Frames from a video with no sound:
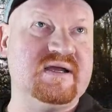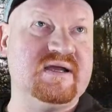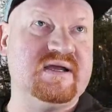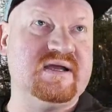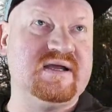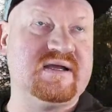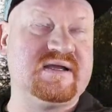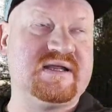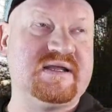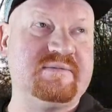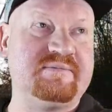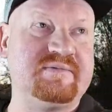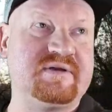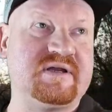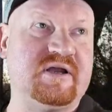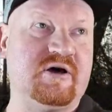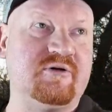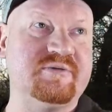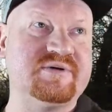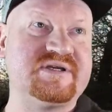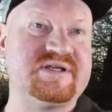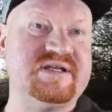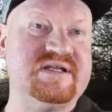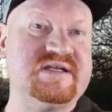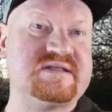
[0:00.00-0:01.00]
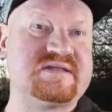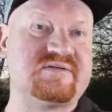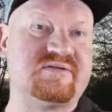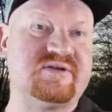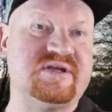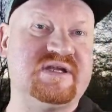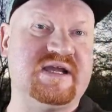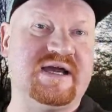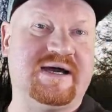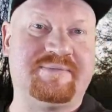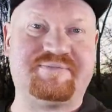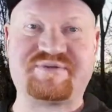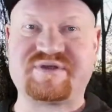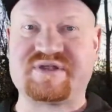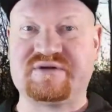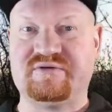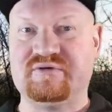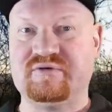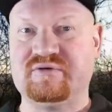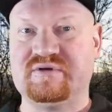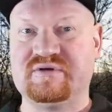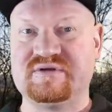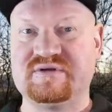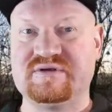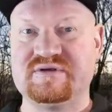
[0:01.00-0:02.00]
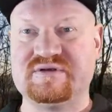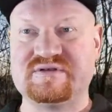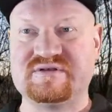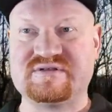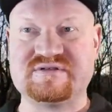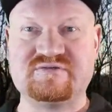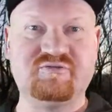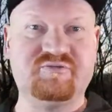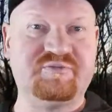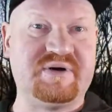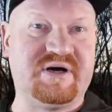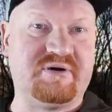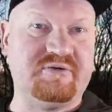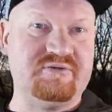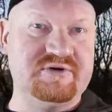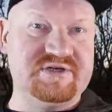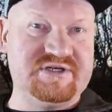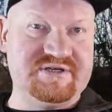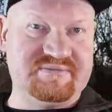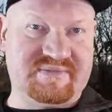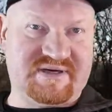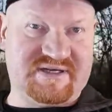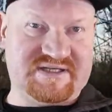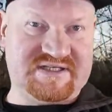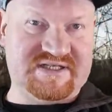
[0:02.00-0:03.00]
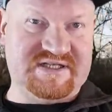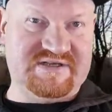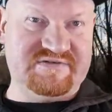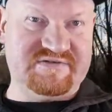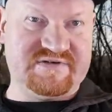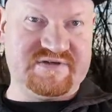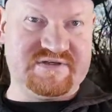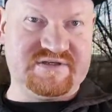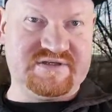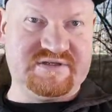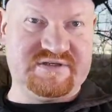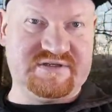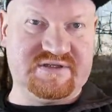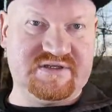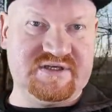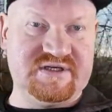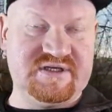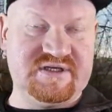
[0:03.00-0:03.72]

es gibt, glaube ich, nicht so die absolut super ultimative